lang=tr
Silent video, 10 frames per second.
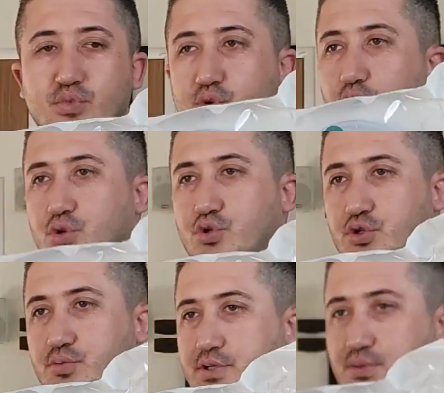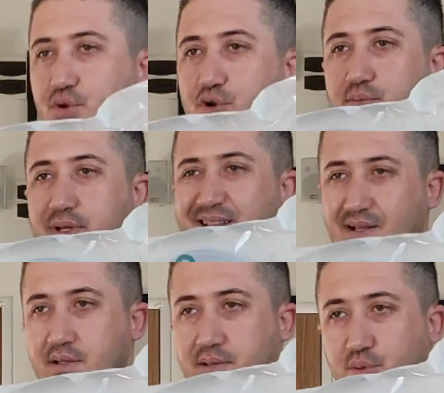Bu ölçülü bir torba.
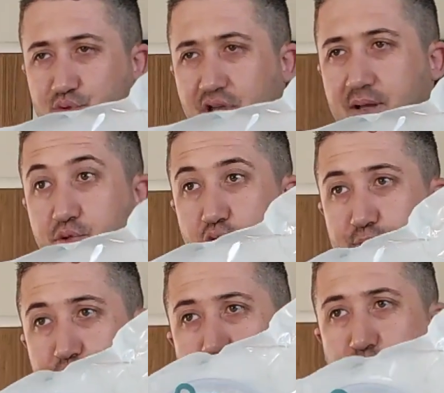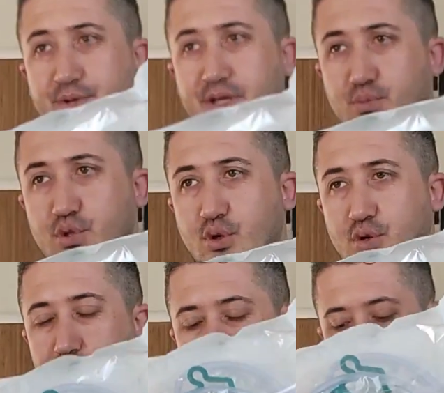Güzel bir torba, komplike bir torba.